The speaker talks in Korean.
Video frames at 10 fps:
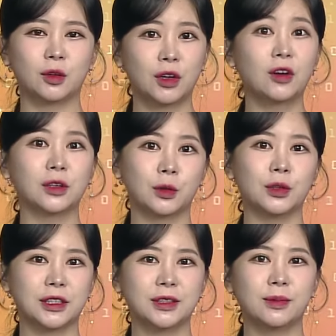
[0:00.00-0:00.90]
뛰어들고
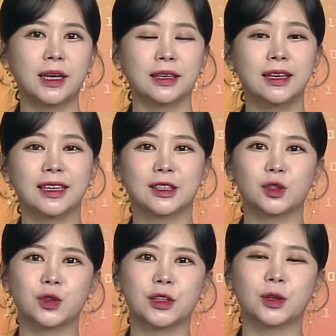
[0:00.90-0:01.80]
있지만 그
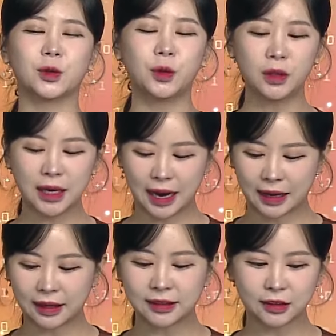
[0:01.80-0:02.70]
중에서도
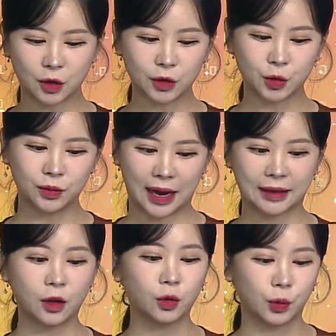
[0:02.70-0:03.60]
하나증권이 좀
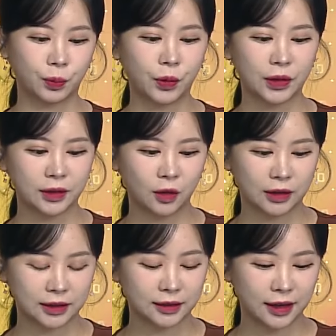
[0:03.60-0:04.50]
단연 돋보이는 것
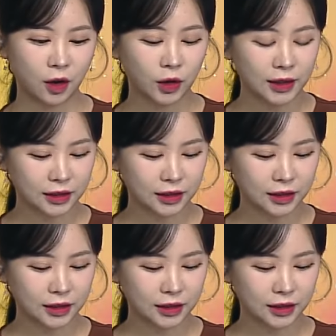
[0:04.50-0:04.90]
같은데요.